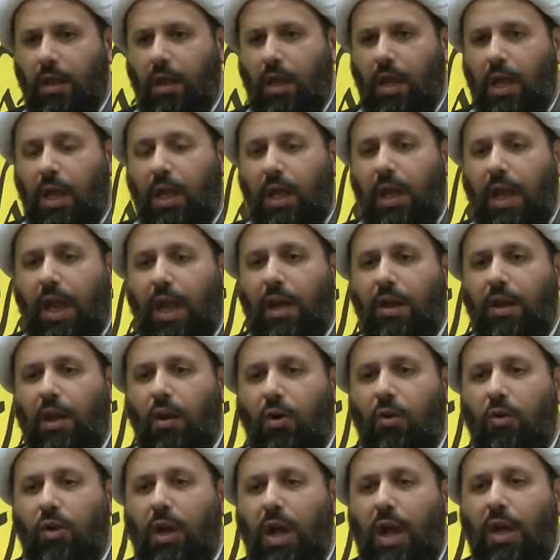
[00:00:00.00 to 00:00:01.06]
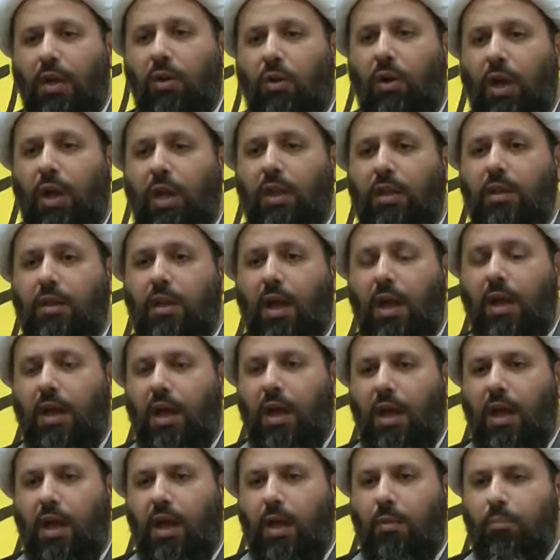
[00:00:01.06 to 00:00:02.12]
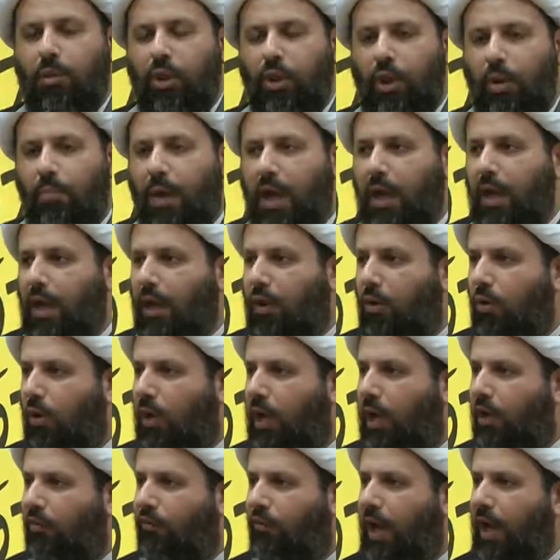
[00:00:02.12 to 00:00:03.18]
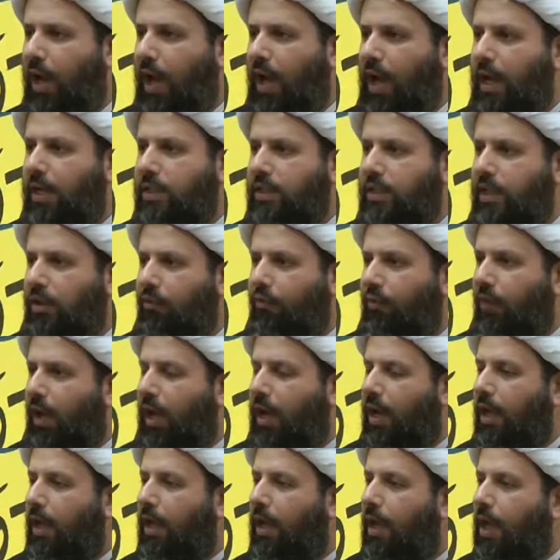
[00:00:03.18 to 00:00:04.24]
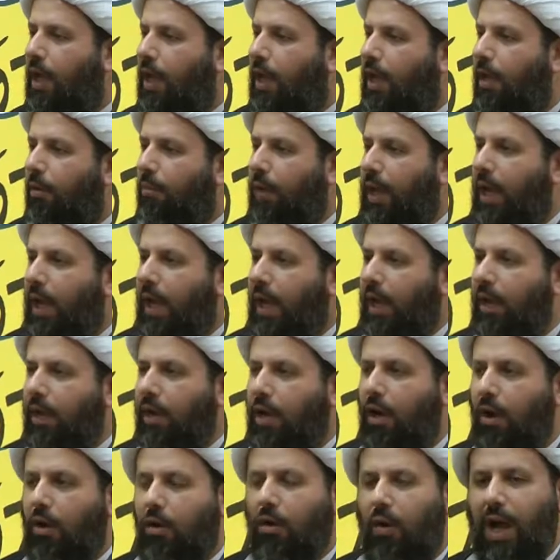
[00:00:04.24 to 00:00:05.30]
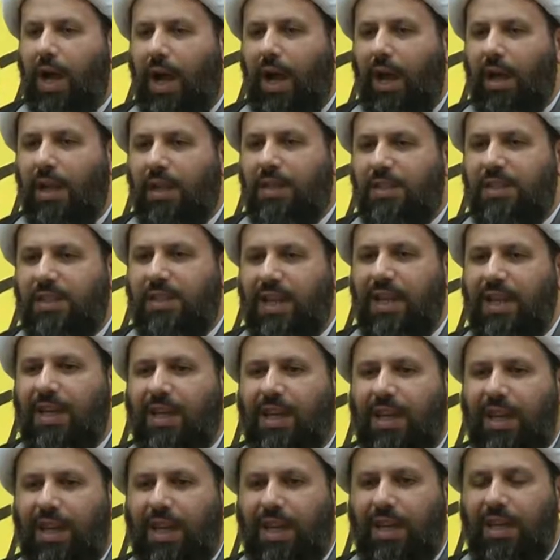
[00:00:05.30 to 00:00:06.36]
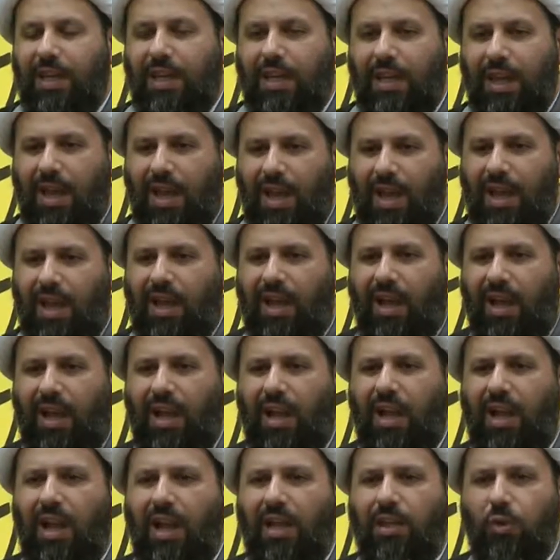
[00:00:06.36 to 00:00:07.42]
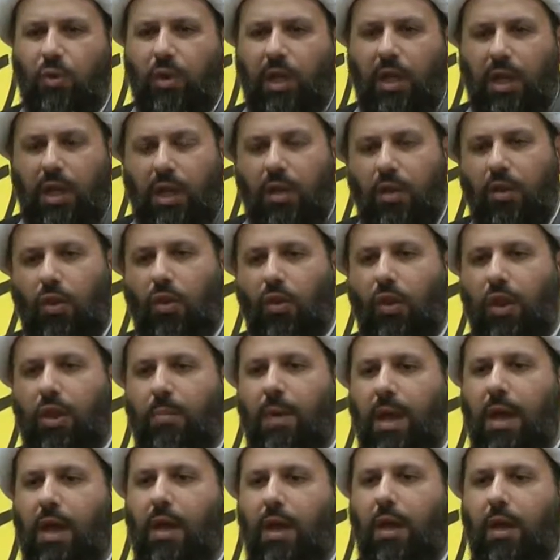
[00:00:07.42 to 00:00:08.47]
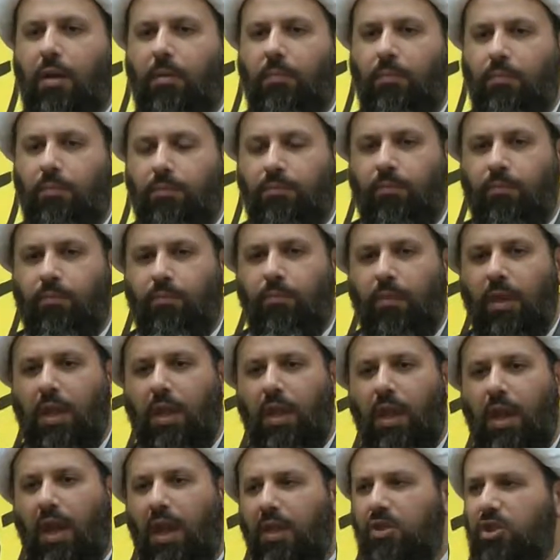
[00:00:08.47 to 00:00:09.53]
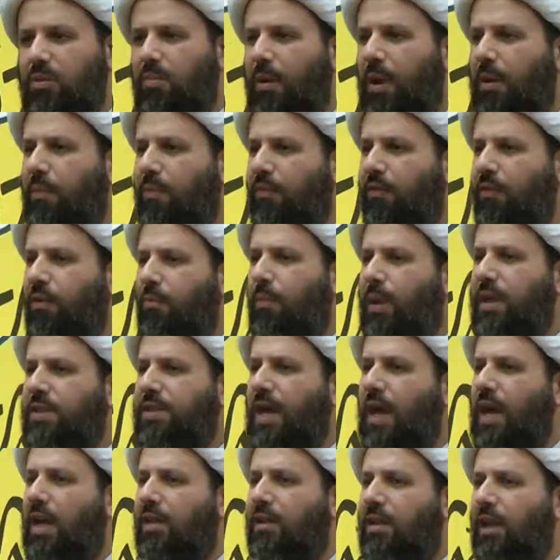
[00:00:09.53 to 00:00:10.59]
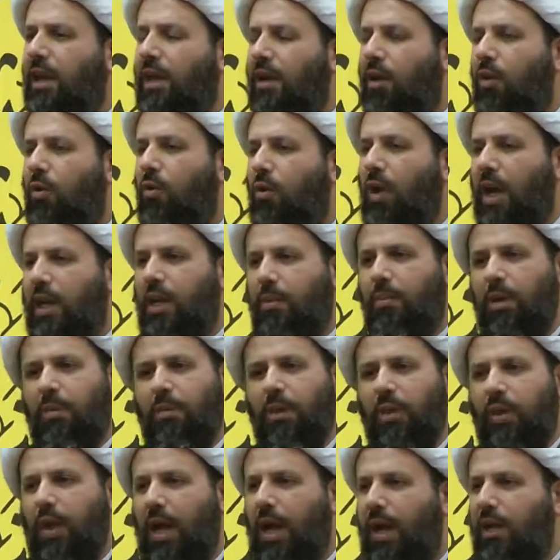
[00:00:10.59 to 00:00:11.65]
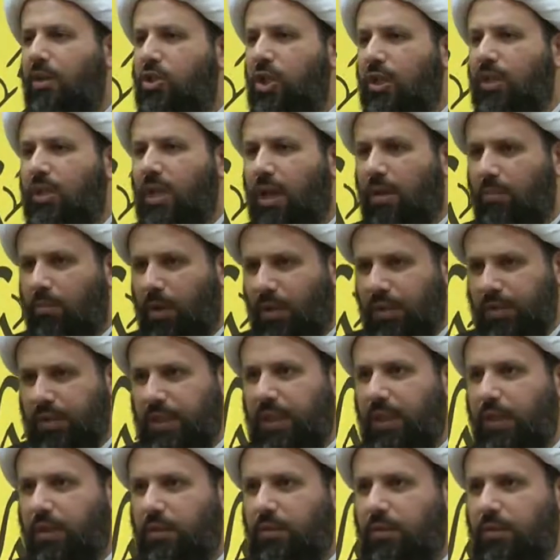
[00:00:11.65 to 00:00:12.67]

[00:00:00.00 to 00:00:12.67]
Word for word: لانه نحن عندنا مثل ما يقول الفلاسفه بانه السنخيه عله الانضمام اجيبها في بساطه اخواني بمثال جدا بسيط